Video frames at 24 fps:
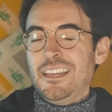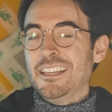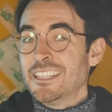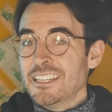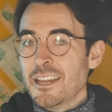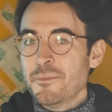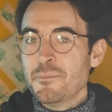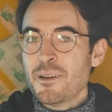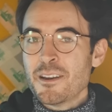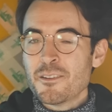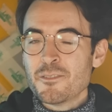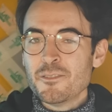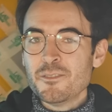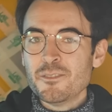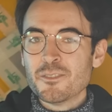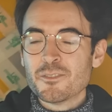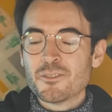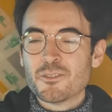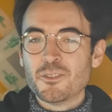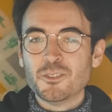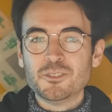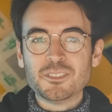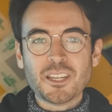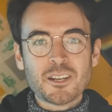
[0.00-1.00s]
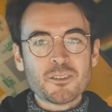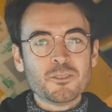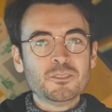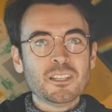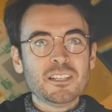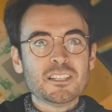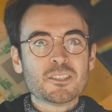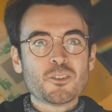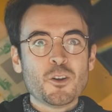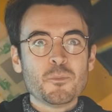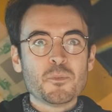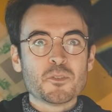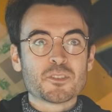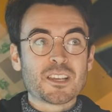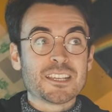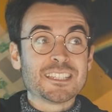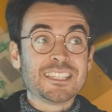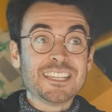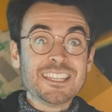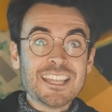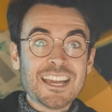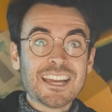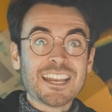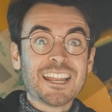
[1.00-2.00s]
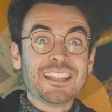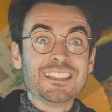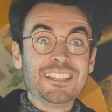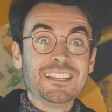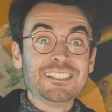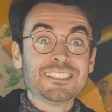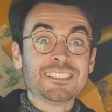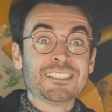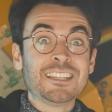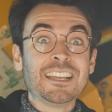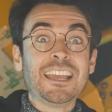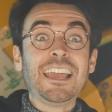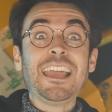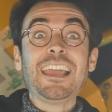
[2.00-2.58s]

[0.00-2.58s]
Y sin embargo, contar con telescopios así de grandes